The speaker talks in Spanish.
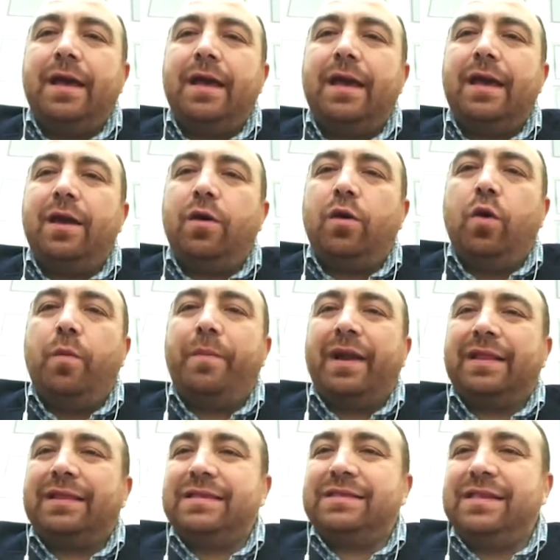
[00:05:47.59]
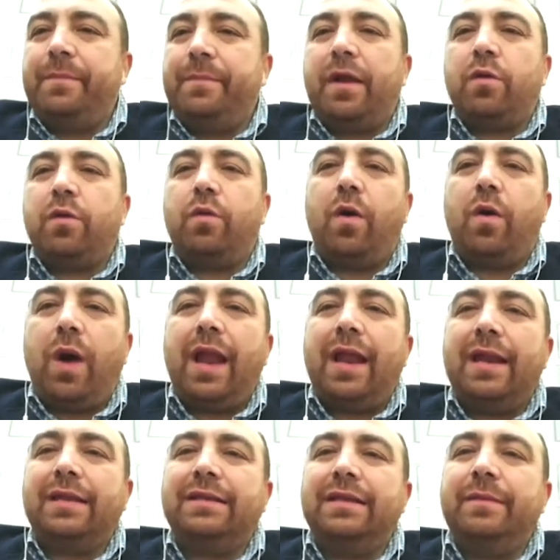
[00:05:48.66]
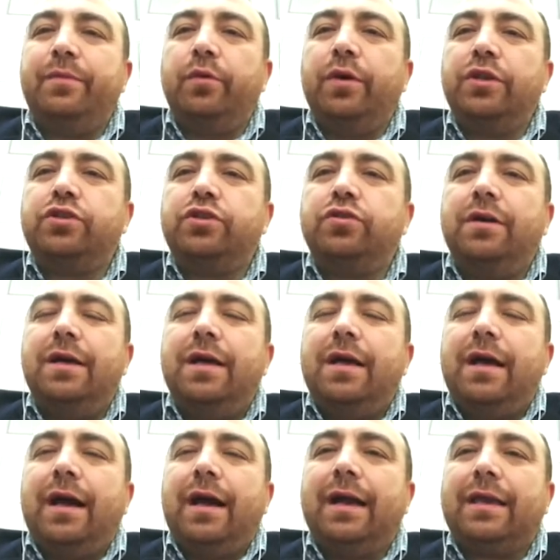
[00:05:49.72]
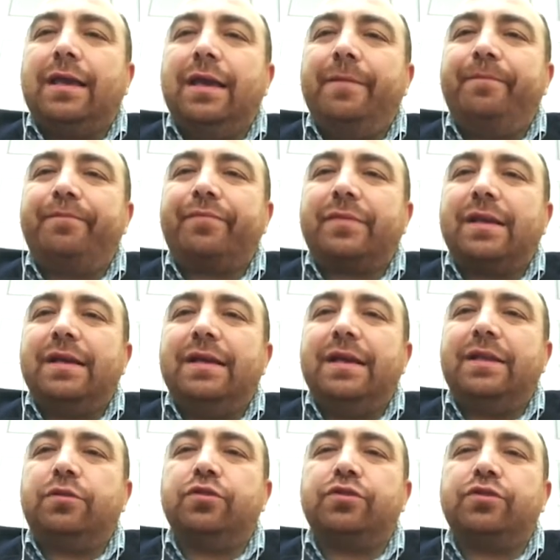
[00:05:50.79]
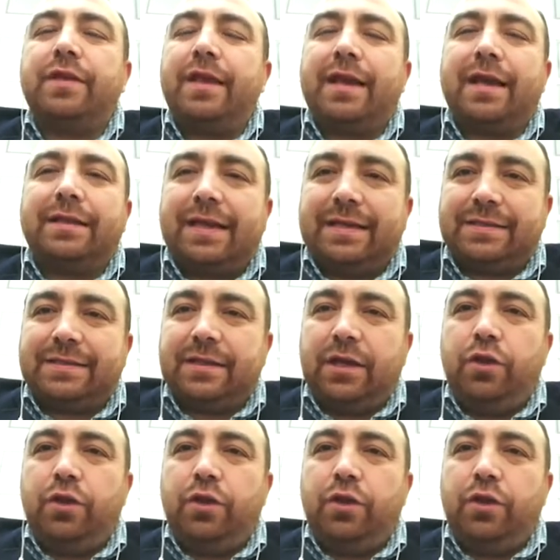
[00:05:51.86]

eh, o participan o avalan este tipo de hechos a que esto se deje atrás.